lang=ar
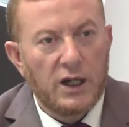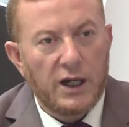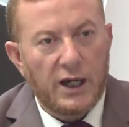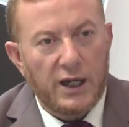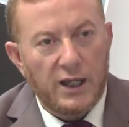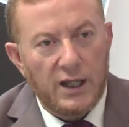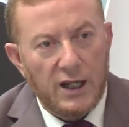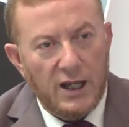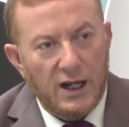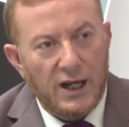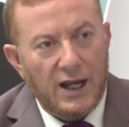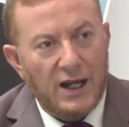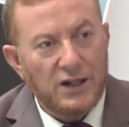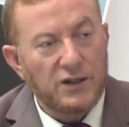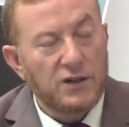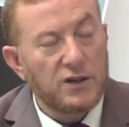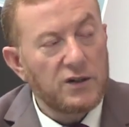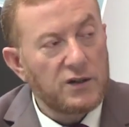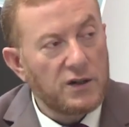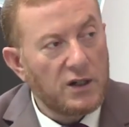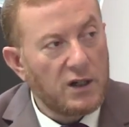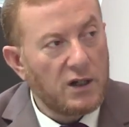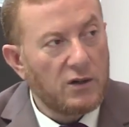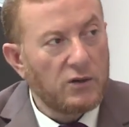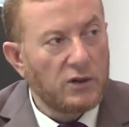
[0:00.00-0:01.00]
خلال العشر
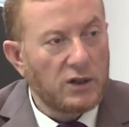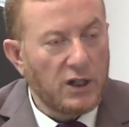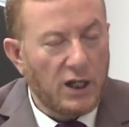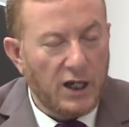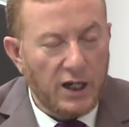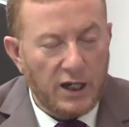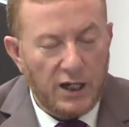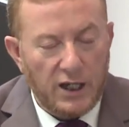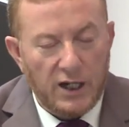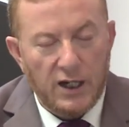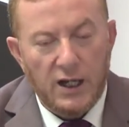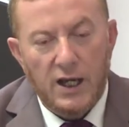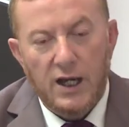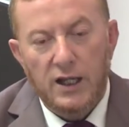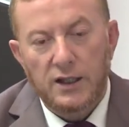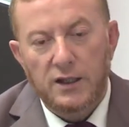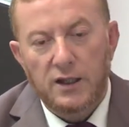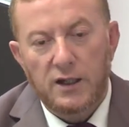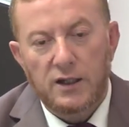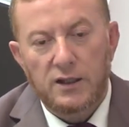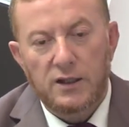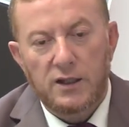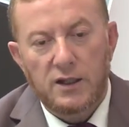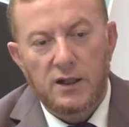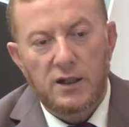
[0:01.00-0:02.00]
سنوات الاخيره
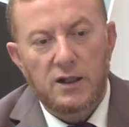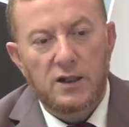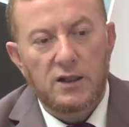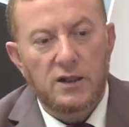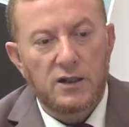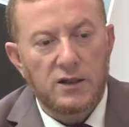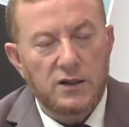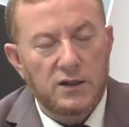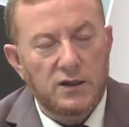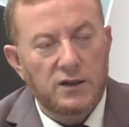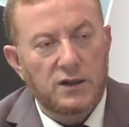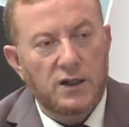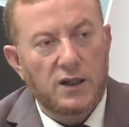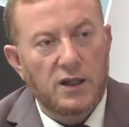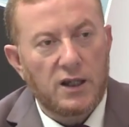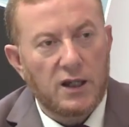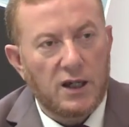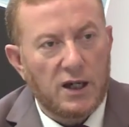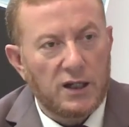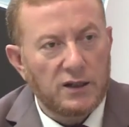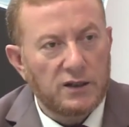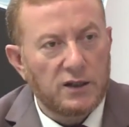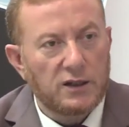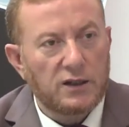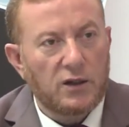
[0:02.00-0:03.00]
الحظيره ديال
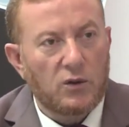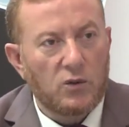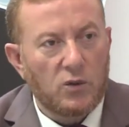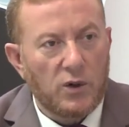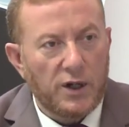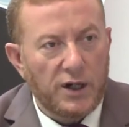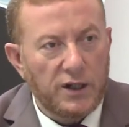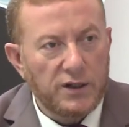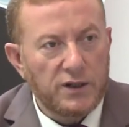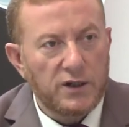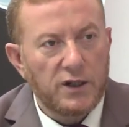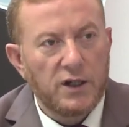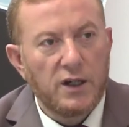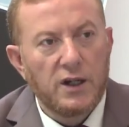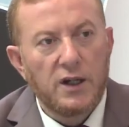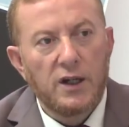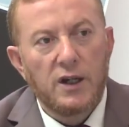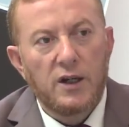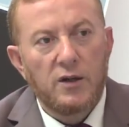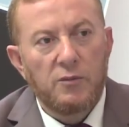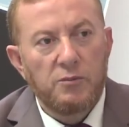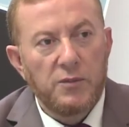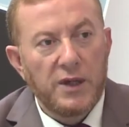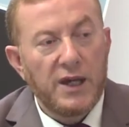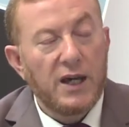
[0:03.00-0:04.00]
السيارات تطورت
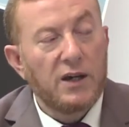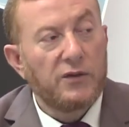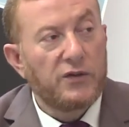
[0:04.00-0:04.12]
100%